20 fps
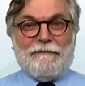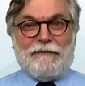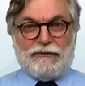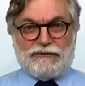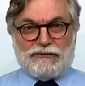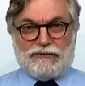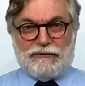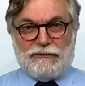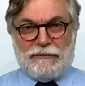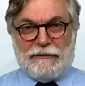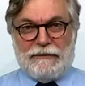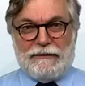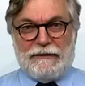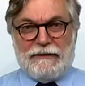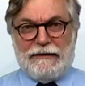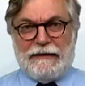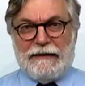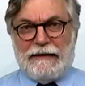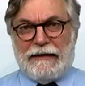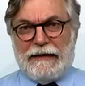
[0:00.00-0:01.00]
Bonjour.
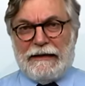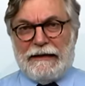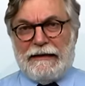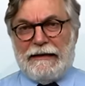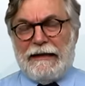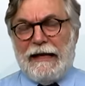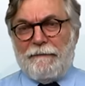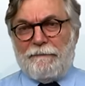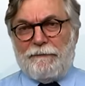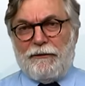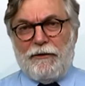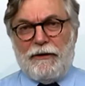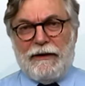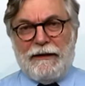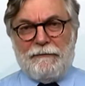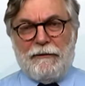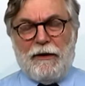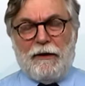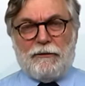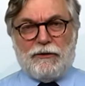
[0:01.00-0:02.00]
Il y a peu,
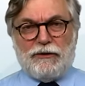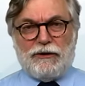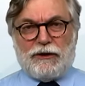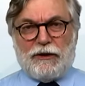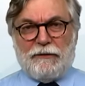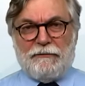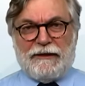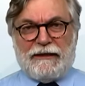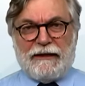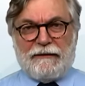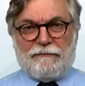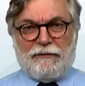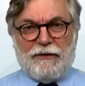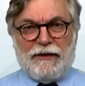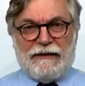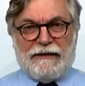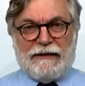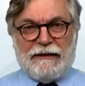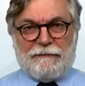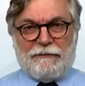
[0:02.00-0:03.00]
les membres du comité de
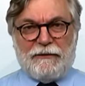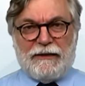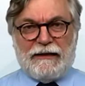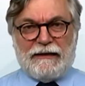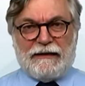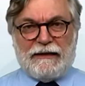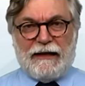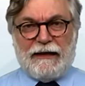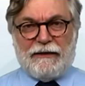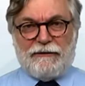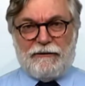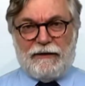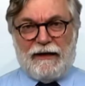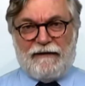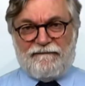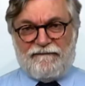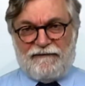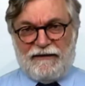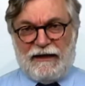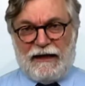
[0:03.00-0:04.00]
politique monétaire de
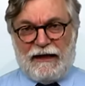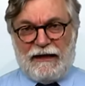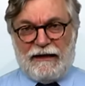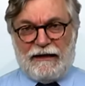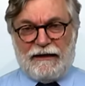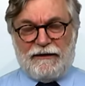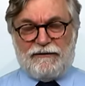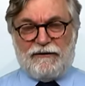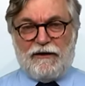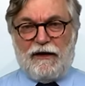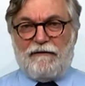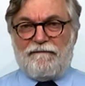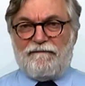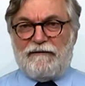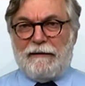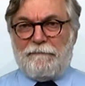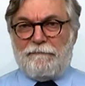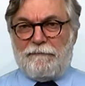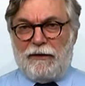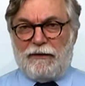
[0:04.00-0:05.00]
la Federal
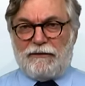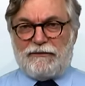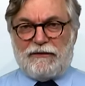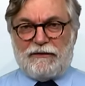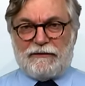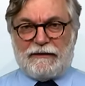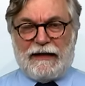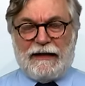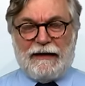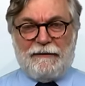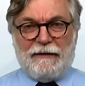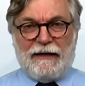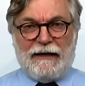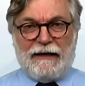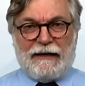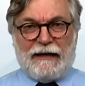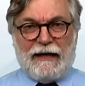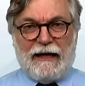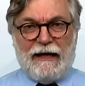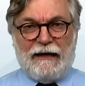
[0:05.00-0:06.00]
Reserve, la Banque centrale
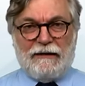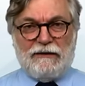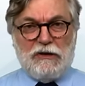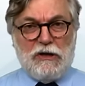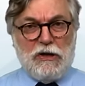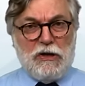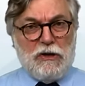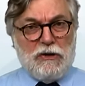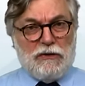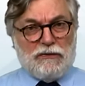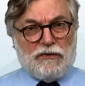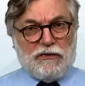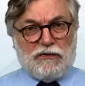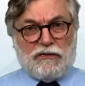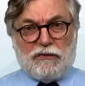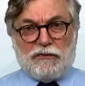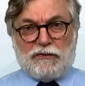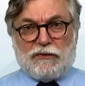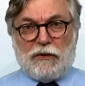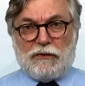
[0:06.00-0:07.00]
américaine, se
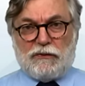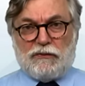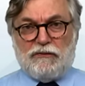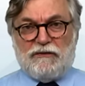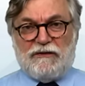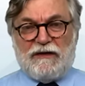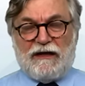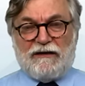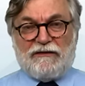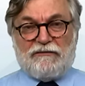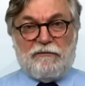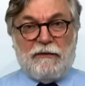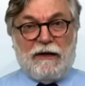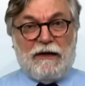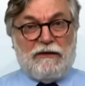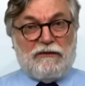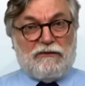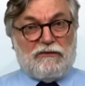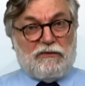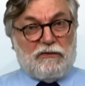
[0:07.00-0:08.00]
sont
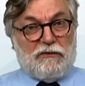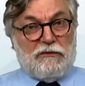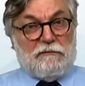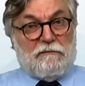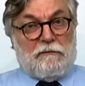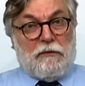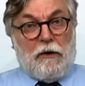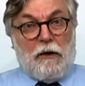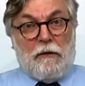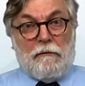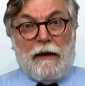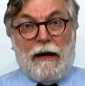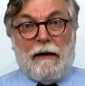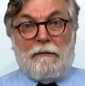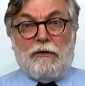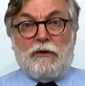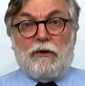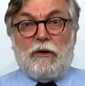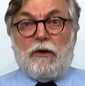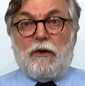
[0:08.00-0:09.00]
enthousiasmés sur une
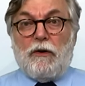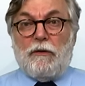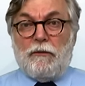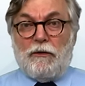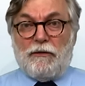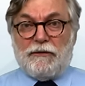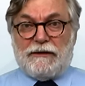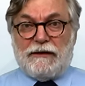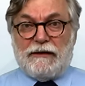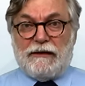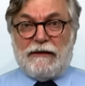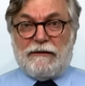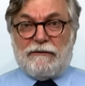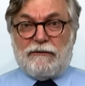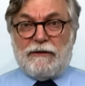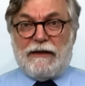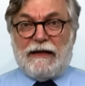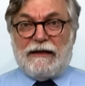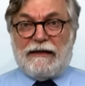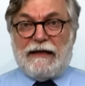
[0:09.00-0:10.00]
probable remontée des
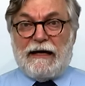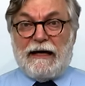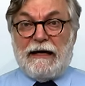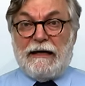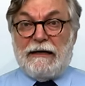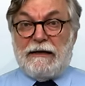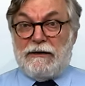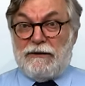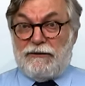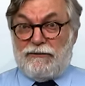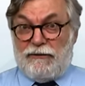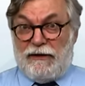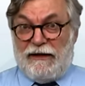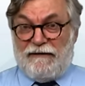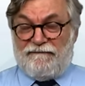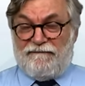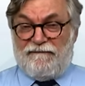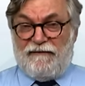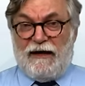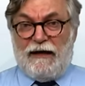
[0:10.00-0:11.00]
taux d'intérêt de
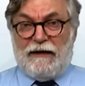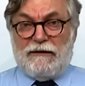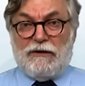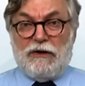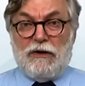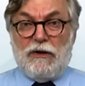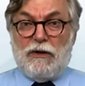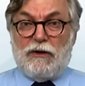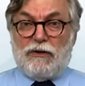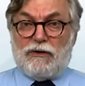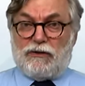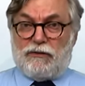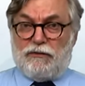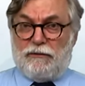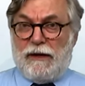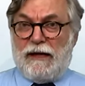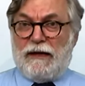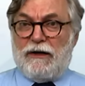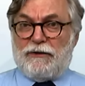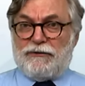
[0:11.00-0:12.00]
la Fed,
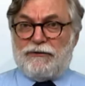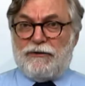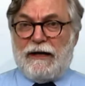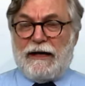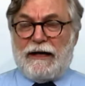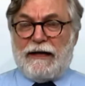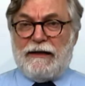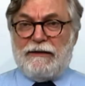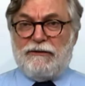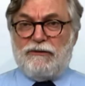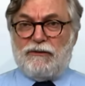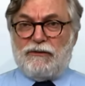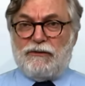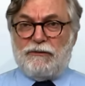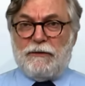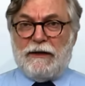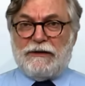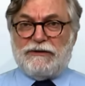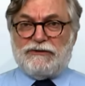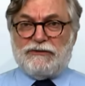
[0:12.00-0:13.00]
soit lors de la réunion
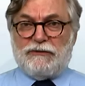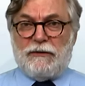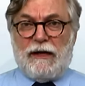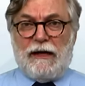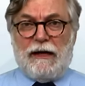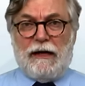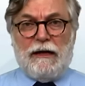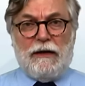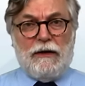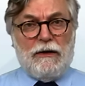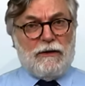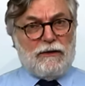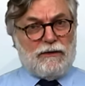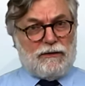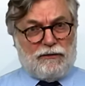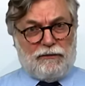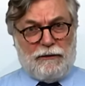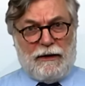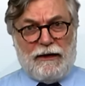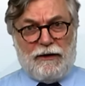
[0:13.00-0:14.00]
du mois de juin,
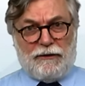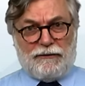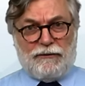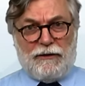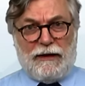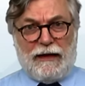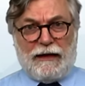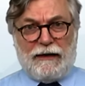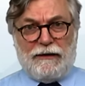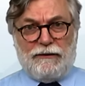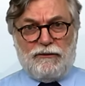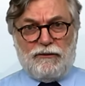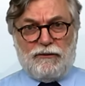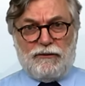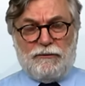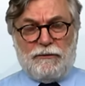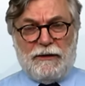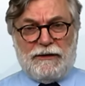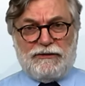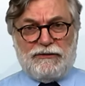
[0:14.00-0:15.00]
soit lors de la
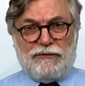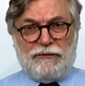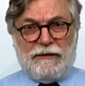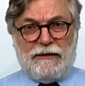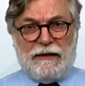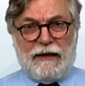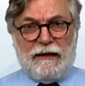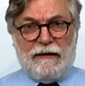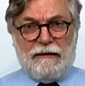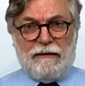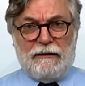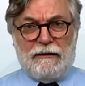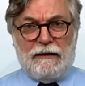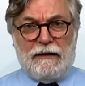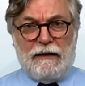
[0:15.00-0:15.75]
réunion du mois de juillet.